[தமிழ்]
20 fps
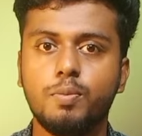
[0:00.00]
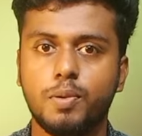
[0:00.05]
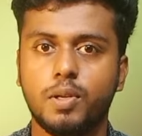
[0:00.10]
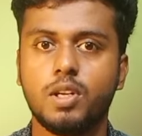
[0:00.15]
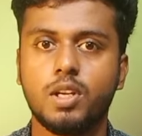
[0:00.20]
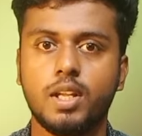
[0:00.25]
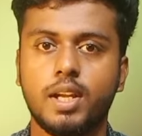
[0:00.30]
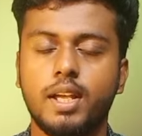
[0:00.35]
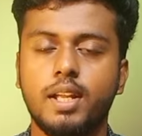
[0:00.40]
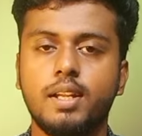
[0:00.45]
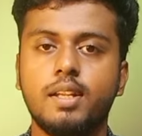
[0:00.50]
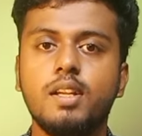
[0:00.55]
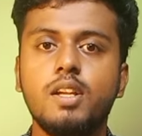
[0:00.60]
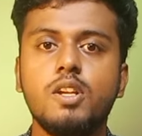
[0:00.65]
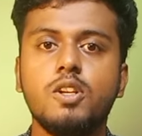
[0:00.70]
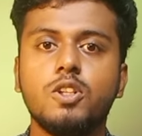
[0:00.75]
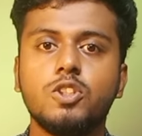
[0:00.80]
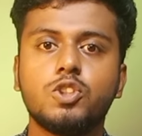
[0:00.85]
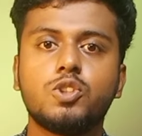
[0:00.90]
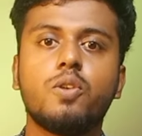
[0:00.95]
வந்து பிறக்கிறாரு
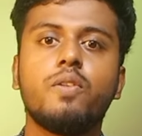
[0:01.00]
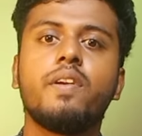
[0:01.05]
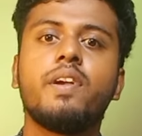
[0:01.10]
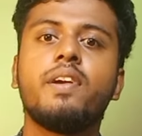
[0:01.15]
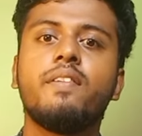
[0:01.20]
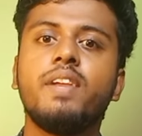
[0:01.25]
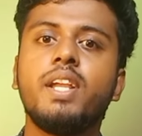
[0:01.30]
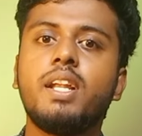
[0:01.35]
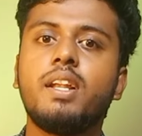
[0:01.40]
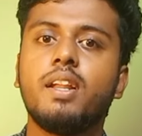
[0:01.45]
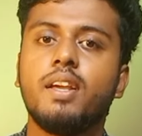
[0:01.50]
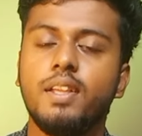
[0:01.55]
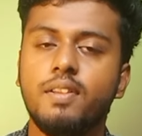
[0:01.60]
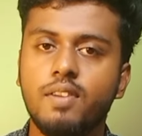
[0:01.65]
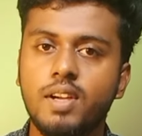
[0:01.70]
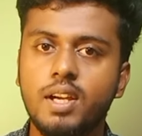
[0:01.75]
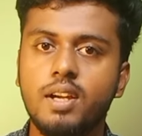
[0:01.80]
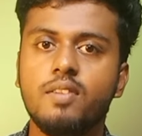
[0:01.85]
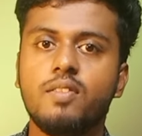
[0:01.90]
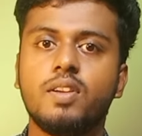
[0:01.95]
ஸோ இவங்க வீட்டில்
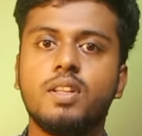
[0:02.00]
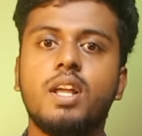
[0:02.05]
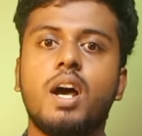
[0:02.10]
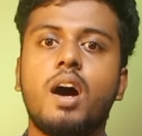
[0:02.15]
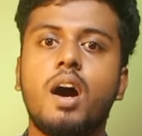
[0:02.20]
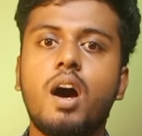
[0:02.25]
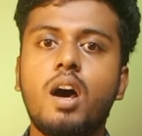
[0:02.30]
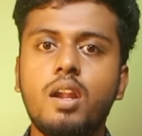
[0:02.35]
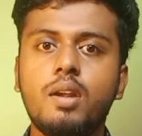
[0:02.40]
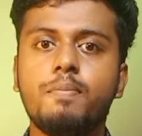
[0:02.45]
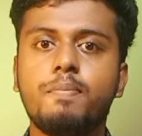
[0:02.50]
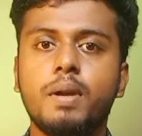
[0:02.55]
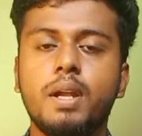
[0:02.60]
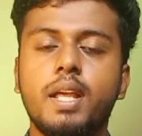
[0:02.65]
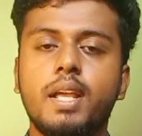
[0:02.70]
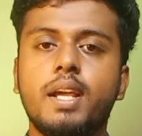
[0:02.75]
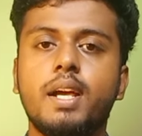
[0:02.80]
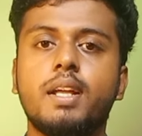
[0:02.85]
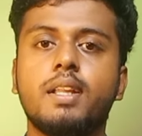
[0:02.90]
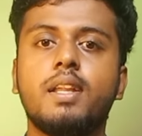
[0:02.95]
இவங்களுக்கு வந்து ஆறு
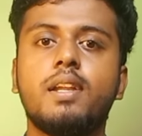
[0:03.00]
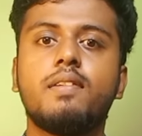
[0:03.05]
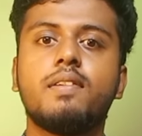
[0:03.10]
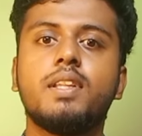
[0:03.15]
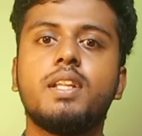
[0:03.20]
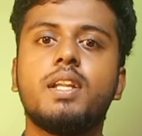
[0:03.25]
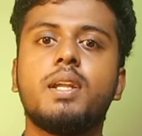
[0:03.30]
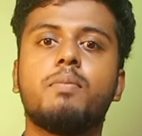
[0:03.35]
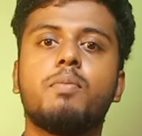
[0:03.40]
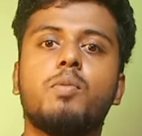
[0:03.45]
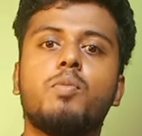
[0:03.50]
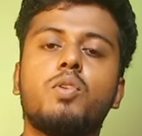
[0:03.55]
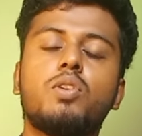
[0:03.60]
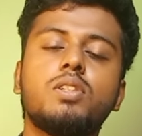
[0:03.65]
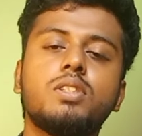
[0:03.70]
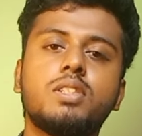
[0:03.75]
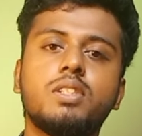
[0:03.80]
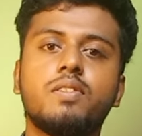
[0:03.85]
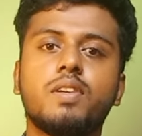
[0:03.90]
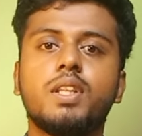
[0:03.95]
பிள்ளைங்க அதில் வந்து நம்ம
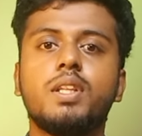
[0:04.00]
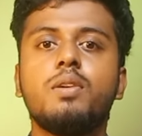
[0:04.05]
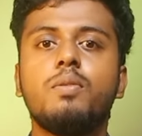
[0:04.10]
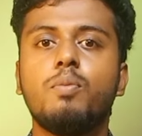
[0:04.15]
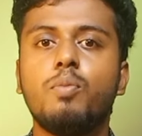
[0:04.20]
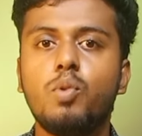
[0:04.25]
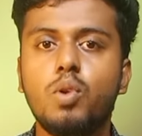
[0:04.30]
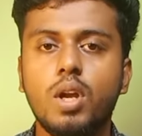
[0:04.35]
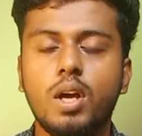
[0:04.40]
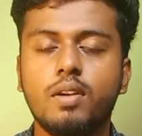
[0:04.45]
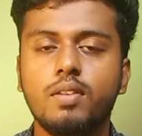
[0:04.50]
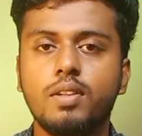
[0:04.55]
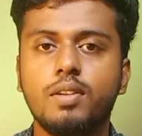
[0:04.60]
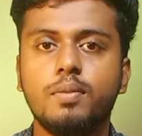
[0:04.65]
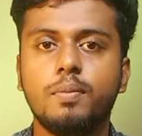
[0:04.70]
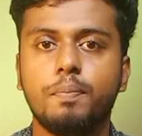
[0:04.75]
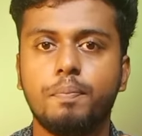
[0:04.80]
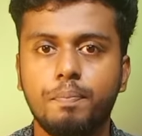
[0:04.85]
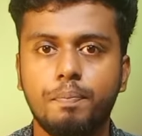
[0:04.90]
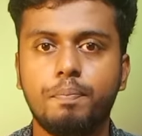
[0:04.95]
மோடிஜி வந்து
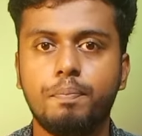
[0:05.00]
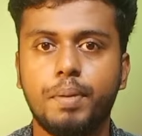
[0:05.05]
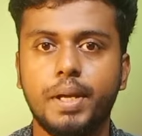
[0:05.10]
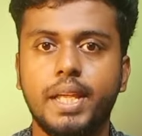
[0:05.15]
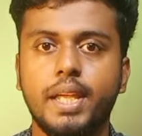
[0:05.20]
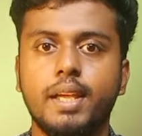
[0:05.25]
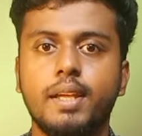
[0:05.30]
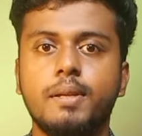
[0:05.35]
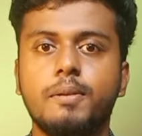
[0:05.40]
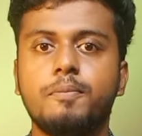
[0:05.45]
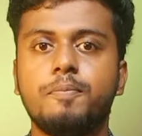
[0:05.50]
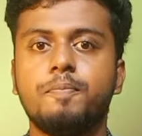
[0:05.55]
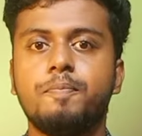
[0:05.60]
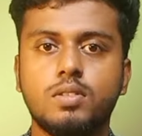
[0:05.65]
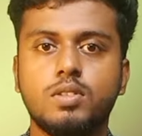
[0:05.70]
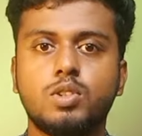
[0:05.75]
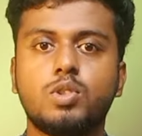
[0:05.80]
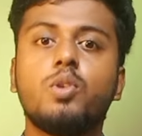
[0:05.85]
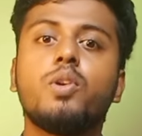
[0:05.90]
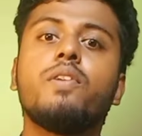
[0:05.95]
மூணாவது பையன்
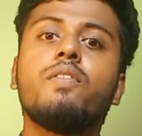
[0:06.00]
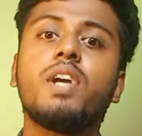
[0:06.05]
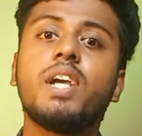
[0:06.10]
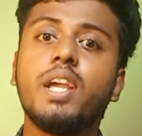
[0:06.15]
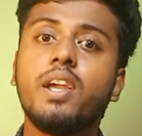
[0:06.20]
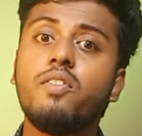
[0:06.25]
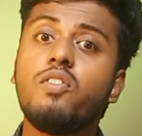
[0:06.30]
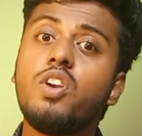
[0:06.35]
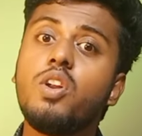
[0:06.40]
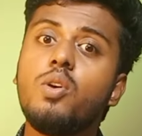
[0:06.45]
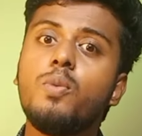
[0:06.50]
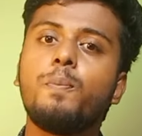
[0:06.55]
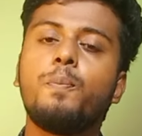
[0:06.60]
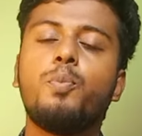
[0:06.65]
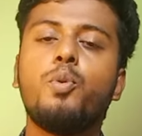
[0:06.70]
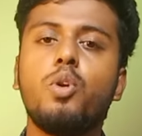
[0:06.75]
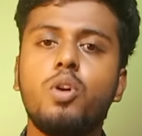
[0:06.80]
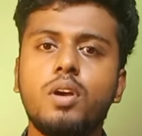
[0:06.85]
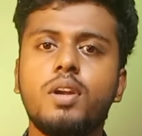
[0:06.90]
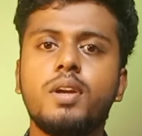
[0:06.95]
ஸோ இவங்க எவ்வளோ
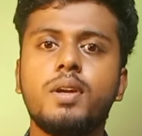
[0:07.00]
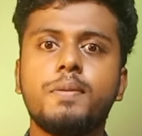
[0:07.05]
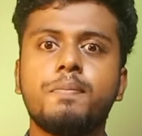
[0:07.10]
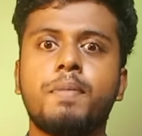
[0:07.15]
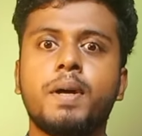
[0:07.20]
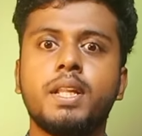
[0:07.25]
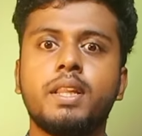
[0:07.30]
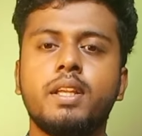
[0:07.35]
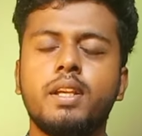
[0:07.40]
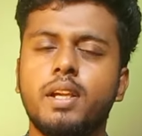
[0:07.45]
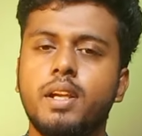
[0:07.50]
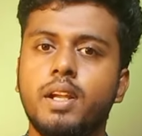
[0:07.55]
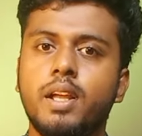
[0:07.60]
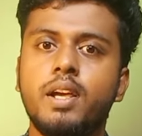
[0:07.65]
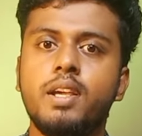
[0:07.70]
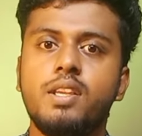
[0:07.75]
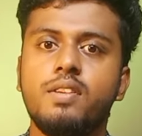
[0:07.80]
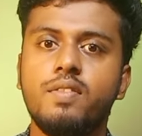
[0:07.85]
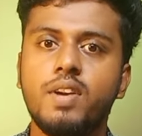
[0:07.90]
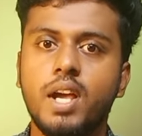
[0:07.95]
புவர்னு
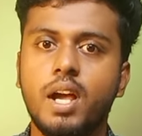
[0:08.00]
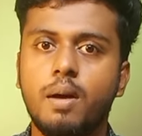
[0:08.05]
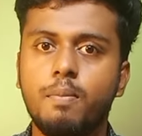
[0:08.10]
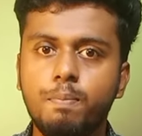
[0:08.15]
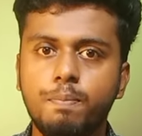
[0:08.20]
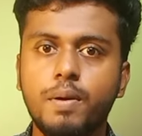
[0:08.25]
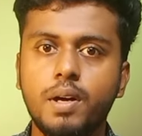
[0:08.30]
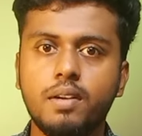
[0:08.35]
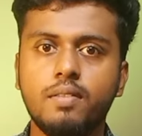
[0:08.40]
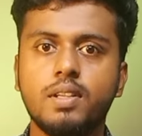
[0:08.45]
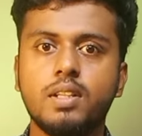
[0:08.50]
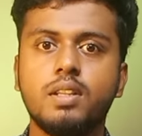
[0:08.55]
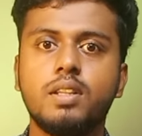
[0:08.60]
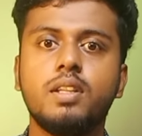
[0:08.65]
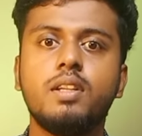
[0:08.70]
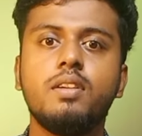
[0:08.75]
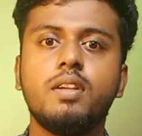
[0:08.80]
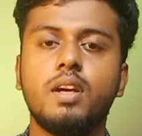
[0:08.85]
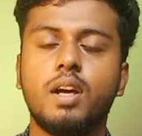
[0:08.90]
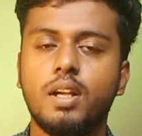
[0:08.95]
பார்த்தீங்கன்னா இவங்க அப்பா
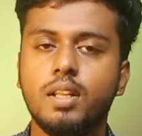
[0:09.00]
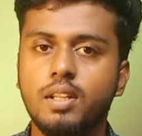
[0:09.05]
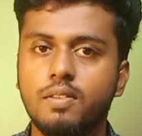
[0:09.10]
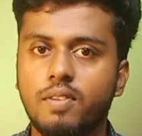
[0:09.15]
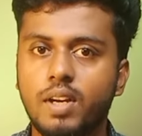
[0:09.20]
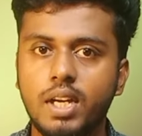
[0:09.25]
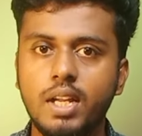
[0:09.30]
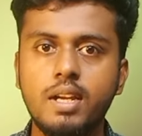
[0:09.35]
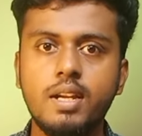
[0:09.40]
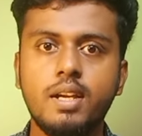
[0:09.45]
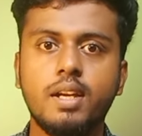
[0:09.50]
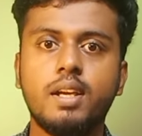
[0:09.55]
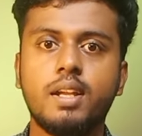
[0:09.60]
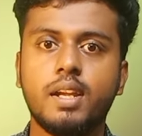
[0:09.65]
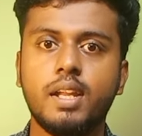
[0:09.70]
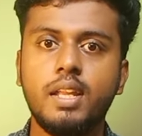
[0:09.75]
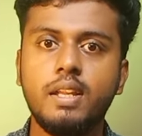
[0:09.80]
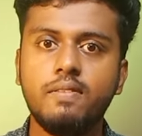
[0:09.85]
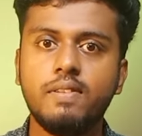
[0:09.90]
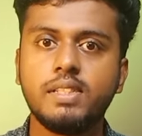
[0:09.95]
வந்து அந்த
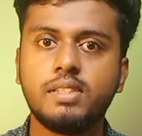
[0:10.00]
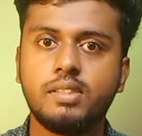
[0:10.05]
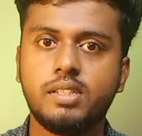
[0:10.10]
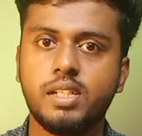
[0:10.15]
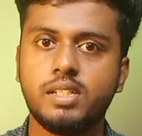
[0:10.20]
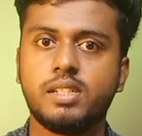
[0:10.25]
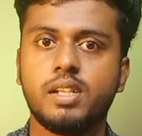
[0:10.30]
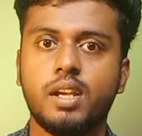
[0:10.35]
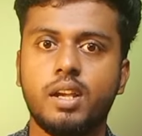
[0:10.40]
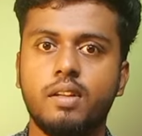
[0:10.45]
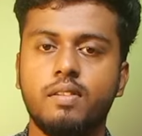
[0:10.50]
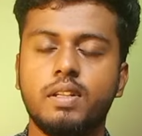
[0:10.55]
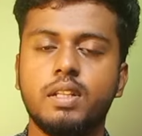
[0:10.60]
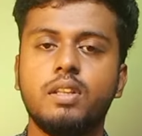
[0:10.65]
வடநகர் ரயில்வே ஸ்டேஷனில்